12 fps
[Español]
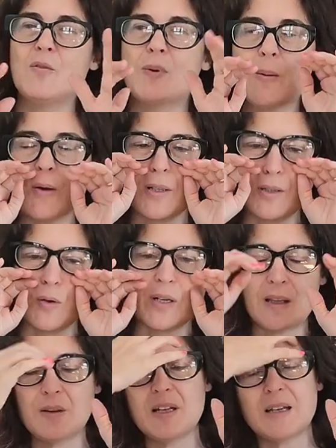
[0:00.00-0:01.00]
Lo primero que tengo que
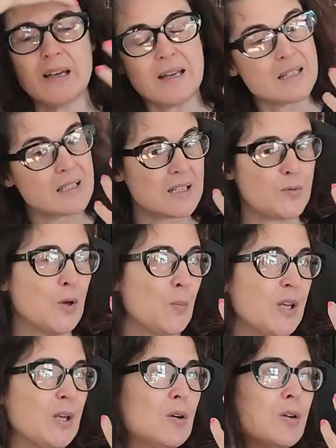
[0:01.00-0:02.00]
decir que esta es mi
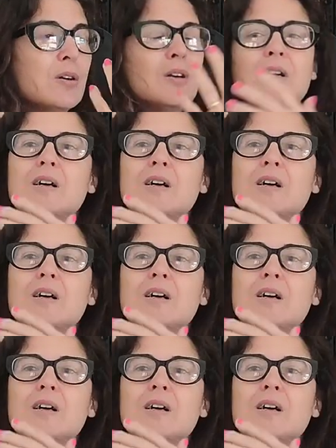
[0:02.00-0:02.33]
opinión,